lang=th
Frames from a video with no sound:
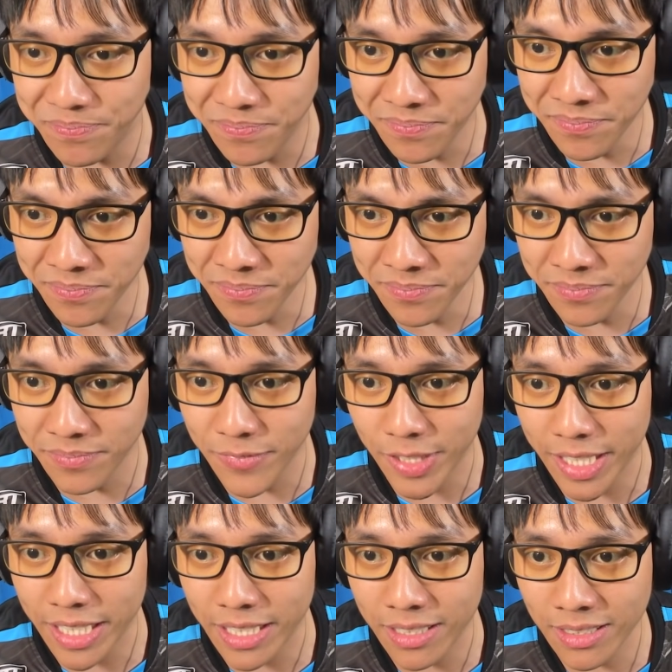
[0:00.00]
อืมโอ
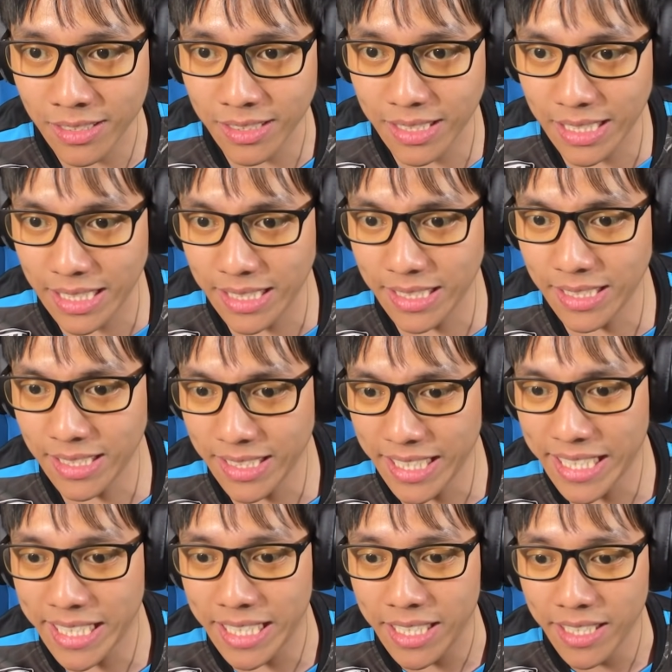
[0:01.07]
เคฮะเอ้ย
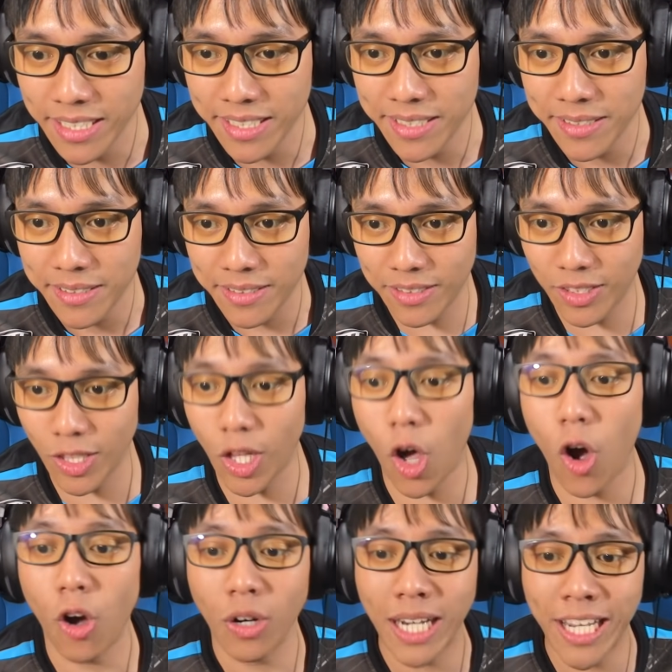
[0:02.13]
ล
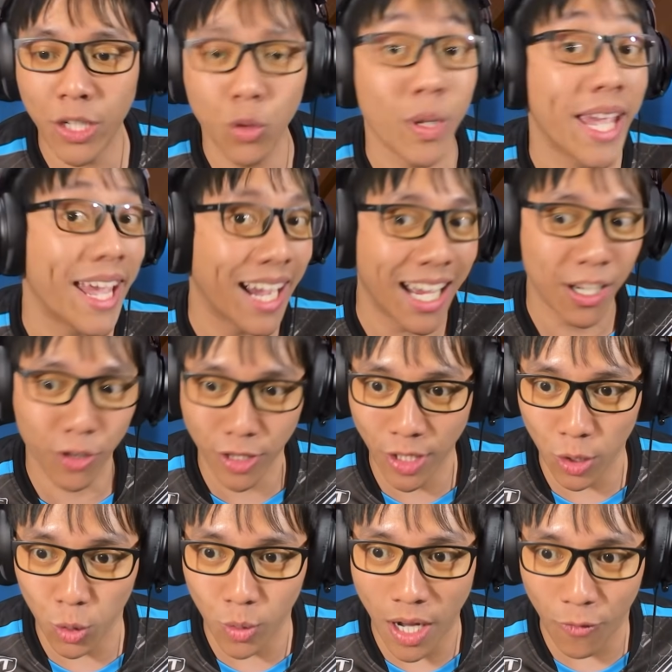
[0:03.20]
องเล่นดูเองฮะแล้วก็
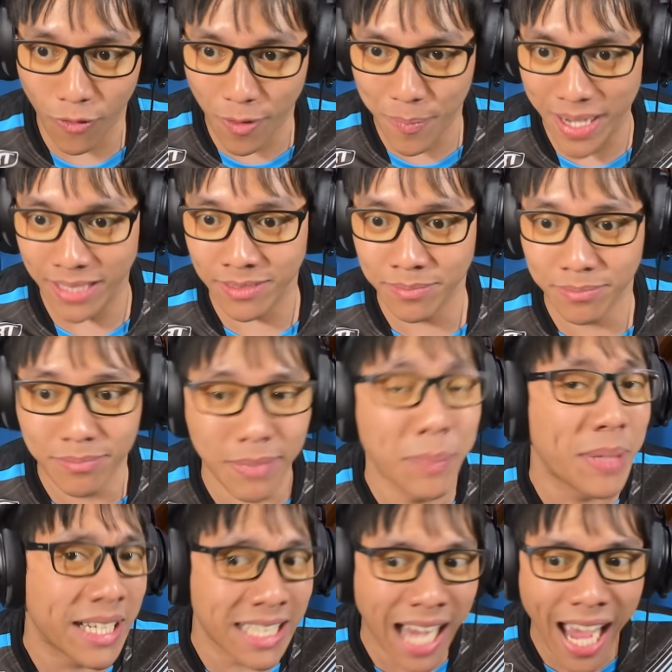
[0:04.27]
จะรู้ครับว่ามันมัน
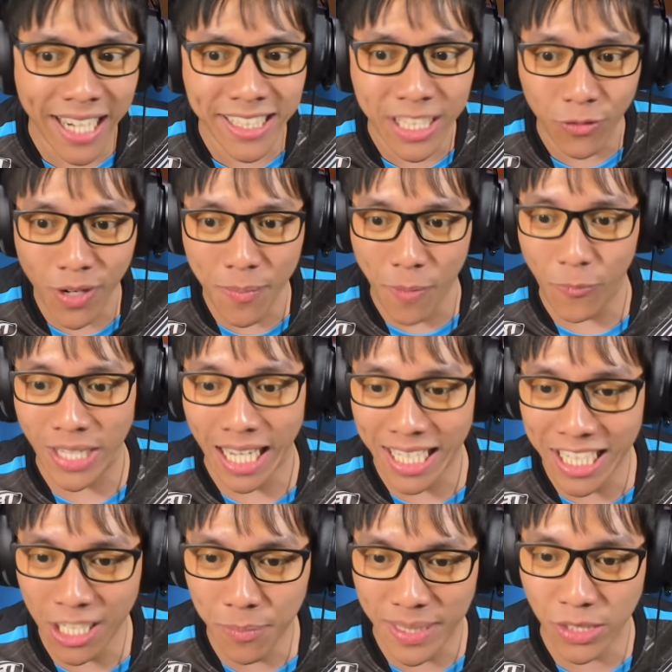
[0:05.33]
เหมือนง่ายนะ แต่ว่าแบบเวลา
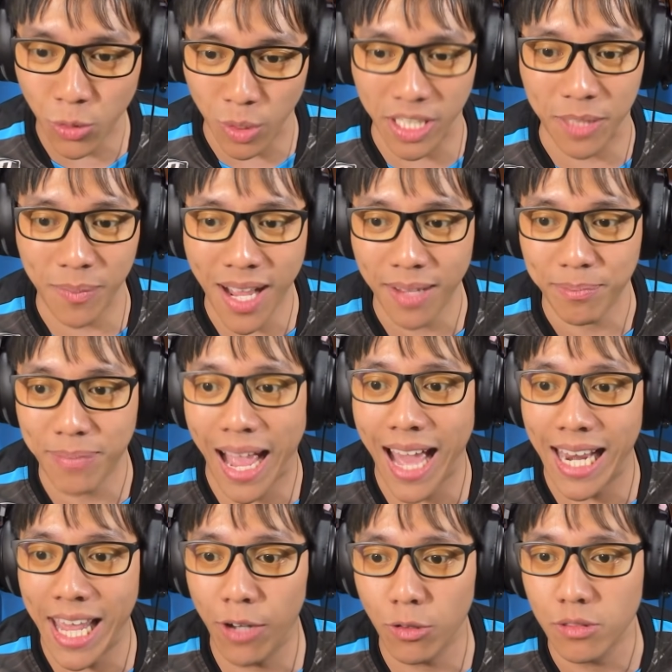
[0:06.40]
เล่นแล้วมันหงุดหงิดมากผ่า
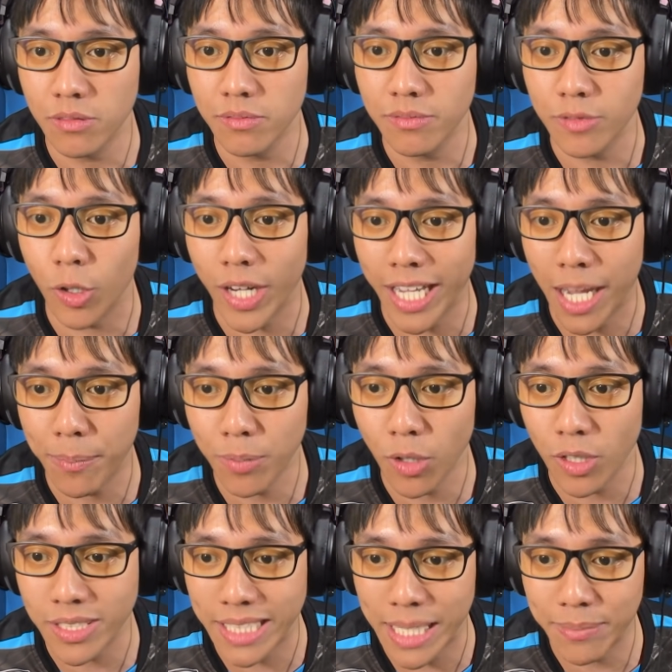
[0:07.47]
นแล้วโอเคครับ ข
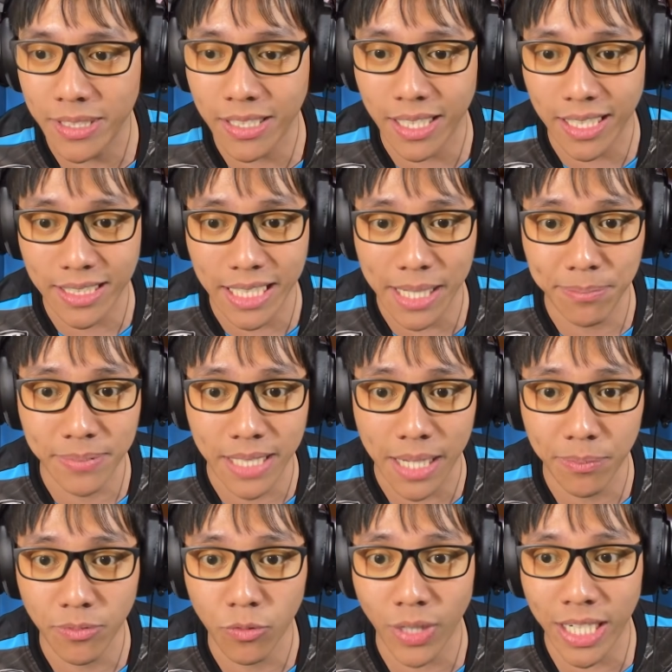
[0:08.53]
อเซฟนิดนึงฮะเซฟเซ
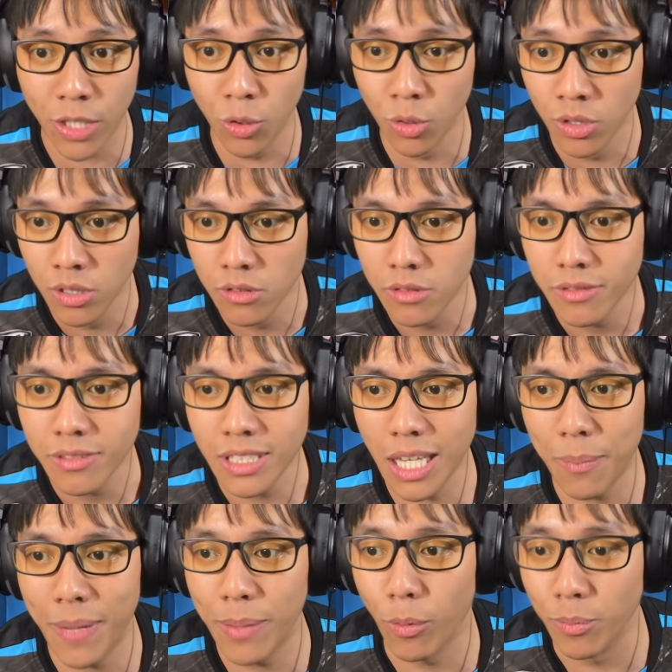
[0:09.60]
ฟวันนี้ลุง
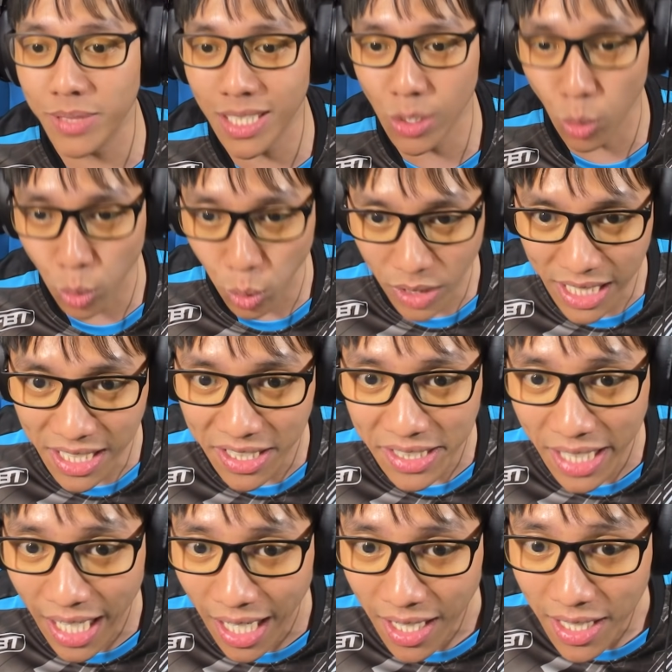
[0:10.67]
ทำไมผมเจอลุงทุกที่เลย
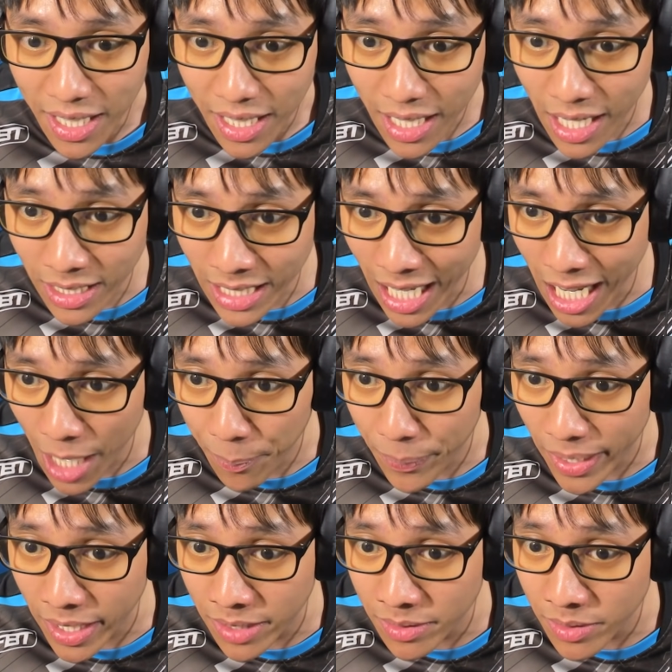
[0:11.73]
เนี่ยฮะข้างหน้า
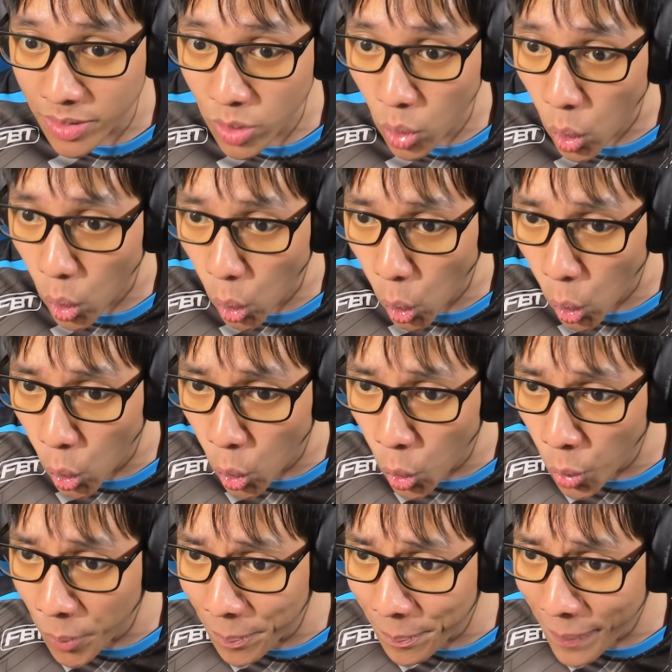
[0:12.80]
เป็นโครง
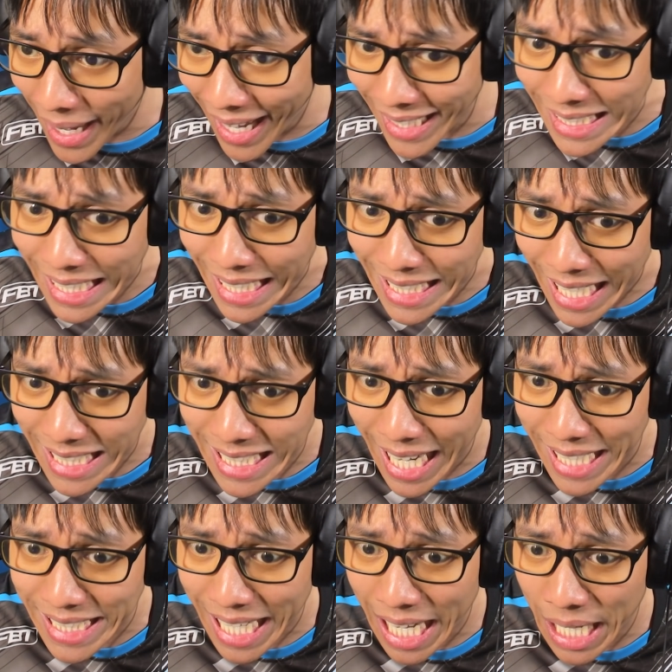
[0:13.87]
บ้านขนาดให
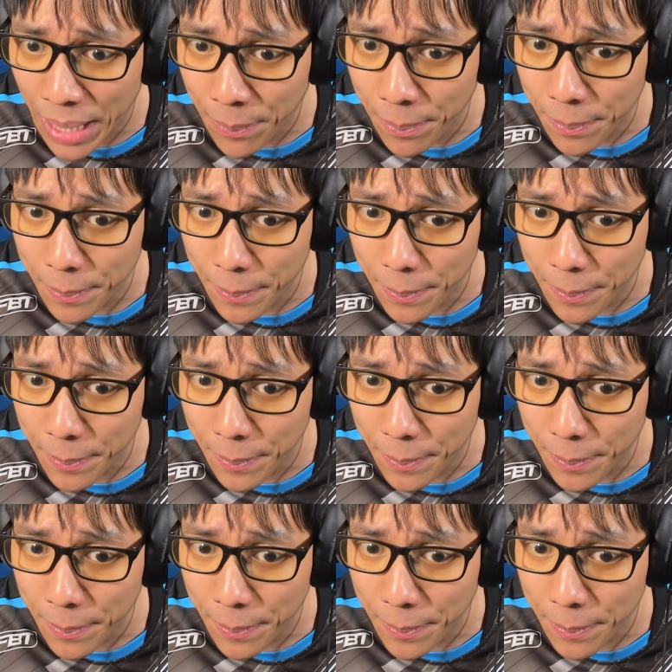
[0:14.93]
ญ่ทาง